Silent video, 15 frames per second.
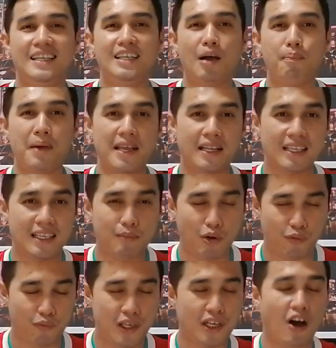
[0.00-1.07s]
นี่ก็เป็น
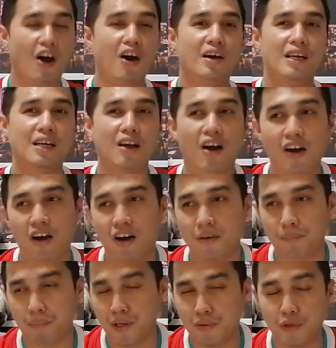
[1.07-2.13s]
บทวิเคราะห์และก็
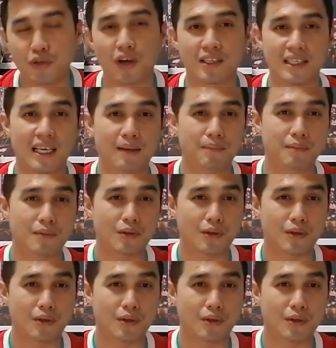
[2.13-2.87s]
ปรีวิวก่อนเกม